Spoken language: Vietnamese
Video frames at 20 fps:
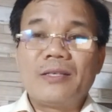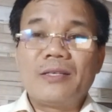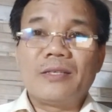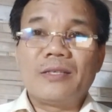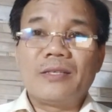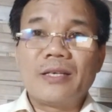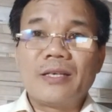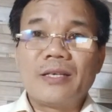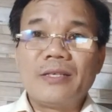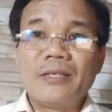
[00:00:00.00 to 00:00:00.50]

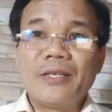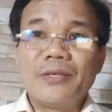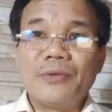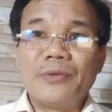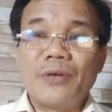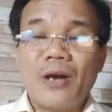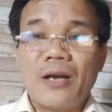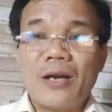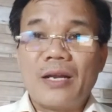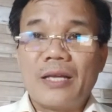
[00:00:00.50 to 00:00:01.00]
những cái điều
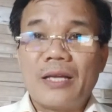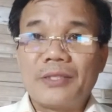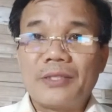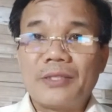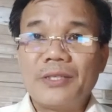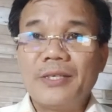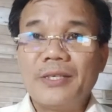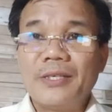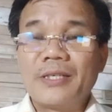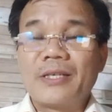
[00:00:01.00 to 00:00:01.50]
gọi là
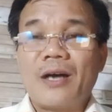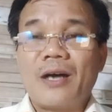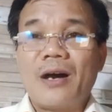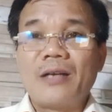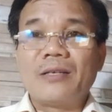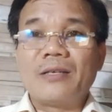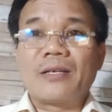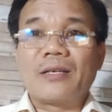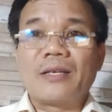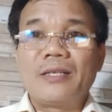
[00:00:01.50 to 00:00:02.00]
chưa rõ
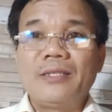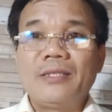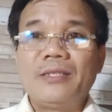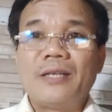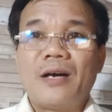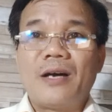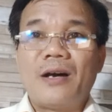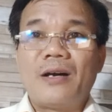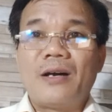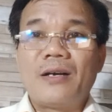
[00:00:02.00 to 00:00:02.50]
được lý
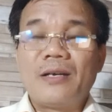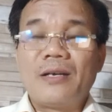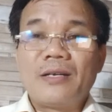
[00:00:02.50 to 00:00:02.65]
do,